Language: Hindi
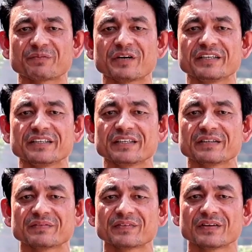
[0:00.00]
कर पाएंगे
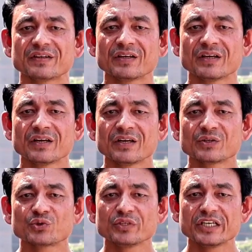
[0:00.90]

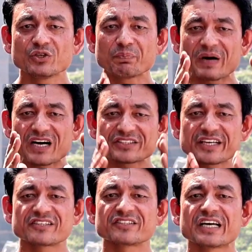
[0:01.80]
तो ये जो पांच
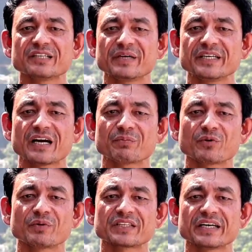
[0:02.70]
एक्सरसाइज मैंने आपको
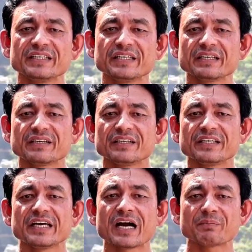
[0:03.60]
बताई हैं
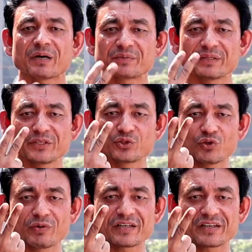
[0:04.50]
इन्हें आप हफ्ते में
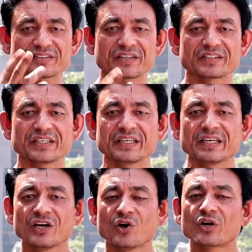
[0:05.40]
दो बार कर सकते हैं
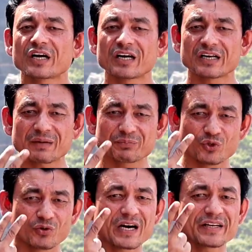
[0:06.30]
और अगर आप
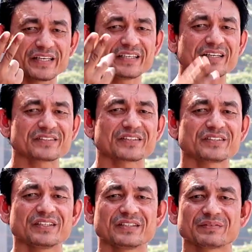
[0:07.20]
दो बार नहीं कर
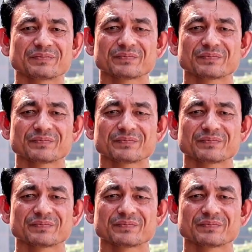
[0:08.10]
सकते हैं